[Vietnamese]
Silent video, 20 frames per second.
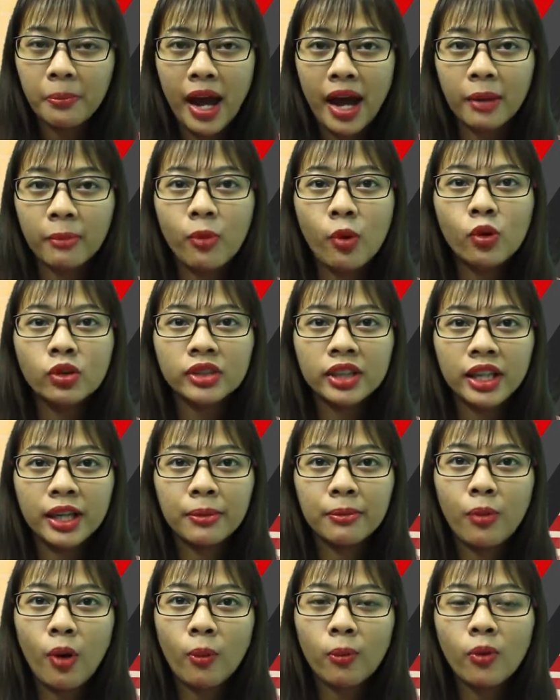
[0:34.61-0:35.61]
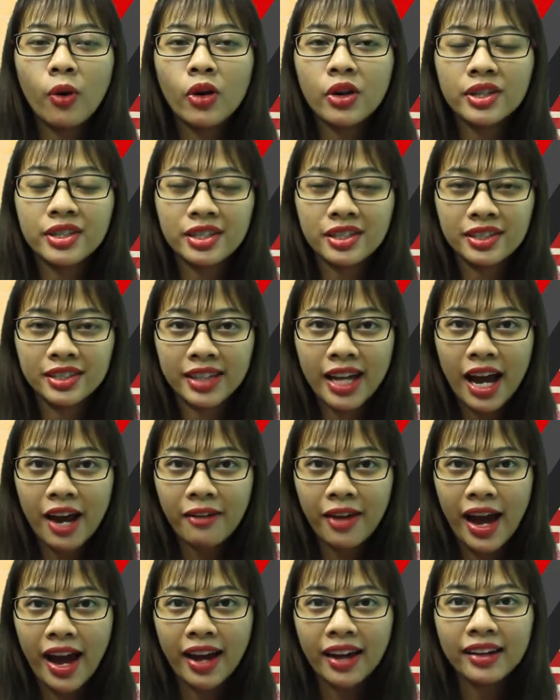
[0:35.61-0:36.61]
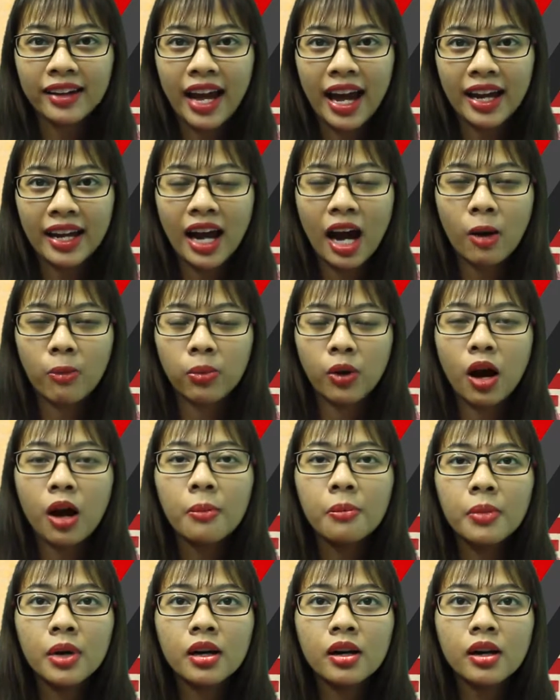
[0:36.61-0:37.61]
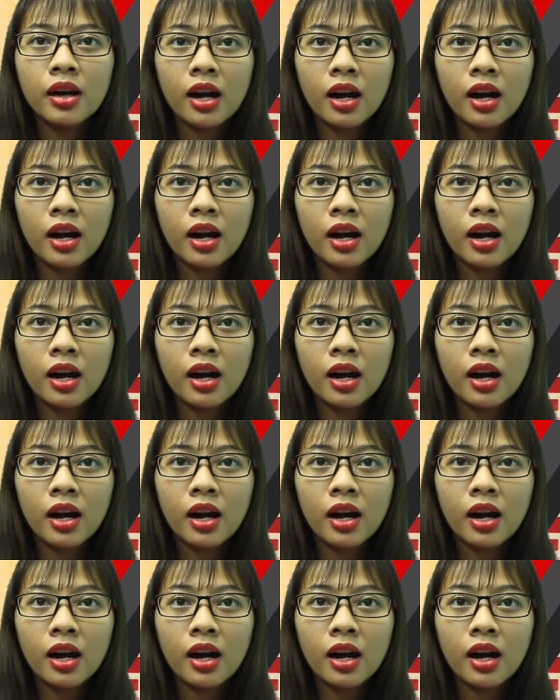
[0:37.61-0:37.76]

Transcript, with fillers: bạn muốn tìm một ngôi trường cao đẳng đại học có mức